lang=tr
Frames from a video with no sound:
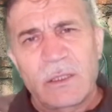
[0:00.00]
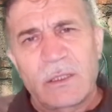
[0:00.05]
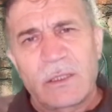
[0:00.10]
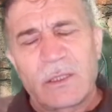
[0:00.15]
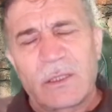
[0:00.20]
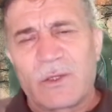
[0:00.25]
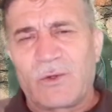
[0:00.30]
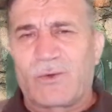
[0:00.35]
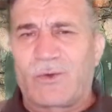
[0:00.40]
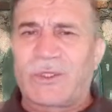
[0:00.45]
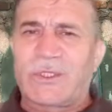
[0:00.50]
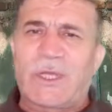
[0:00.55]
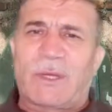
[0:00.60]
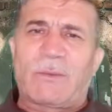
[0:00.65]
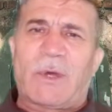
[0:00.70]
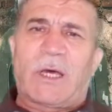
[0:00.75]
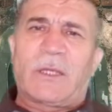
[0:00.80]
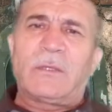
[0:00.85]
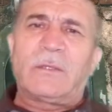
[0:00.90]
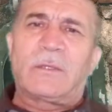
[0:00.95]
e, o
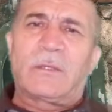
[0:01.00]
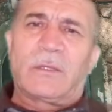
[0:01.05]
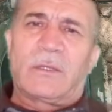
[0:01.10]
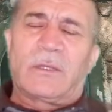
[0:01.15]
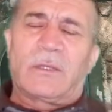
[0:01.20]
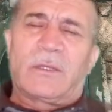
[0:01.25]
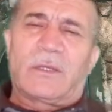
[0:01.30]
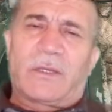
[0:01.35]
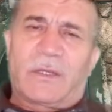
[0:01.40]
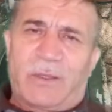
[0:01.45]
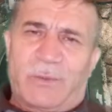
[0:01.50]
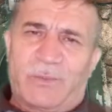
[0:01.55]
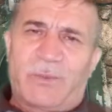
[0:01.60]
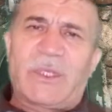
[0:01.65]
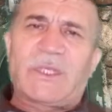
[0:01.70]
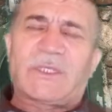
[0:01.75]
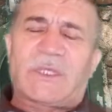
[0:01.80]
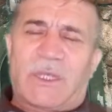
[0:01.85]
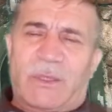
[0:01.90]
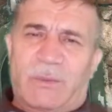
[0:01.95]
zaman e,
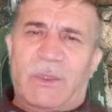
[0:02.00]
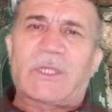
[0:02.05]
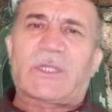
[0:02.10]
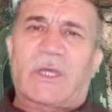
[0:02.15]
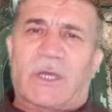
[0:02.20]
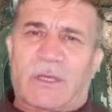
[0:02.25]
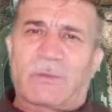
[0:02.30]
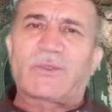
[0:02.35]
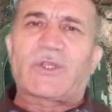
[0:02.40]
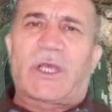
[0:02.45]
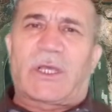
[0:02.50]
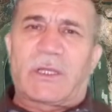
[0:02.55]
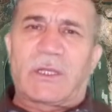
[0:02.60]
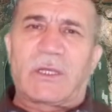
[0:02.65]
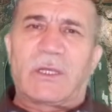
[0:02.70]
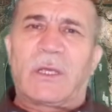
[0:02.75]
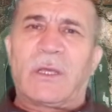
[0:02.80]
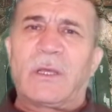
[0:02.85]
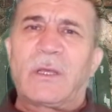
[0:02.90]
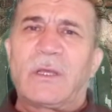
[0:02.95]
biz de bir takım
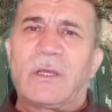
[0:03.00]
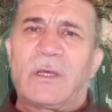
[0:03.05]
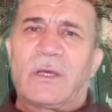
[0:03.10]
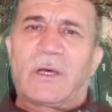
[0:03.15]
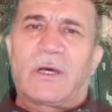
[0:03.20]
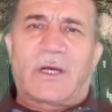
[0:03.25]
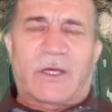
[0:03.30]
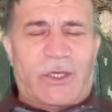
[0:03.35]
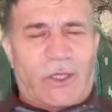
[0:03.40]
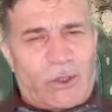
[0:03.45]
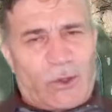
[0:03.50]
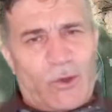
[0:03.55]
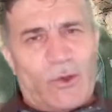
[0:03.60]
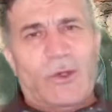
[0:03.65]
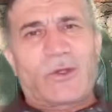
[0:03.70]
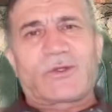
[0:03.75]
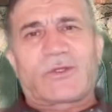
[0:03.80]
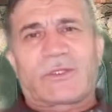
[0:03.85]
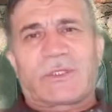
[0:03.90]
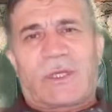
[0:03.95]
şeyleri hak
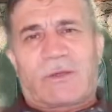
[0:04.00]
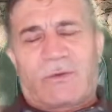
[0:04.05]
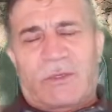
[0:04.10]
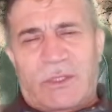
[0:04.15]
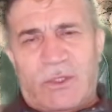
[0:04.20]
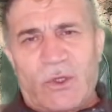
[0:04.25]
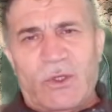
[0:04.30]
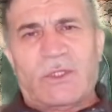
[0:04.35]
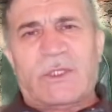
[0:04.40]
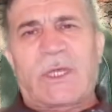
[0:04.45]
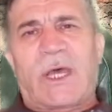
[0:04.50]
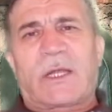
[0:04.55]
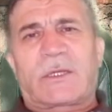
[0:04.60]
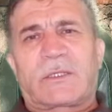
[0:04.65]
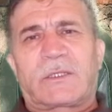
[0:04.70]
ediyoruz sevgili dostlar.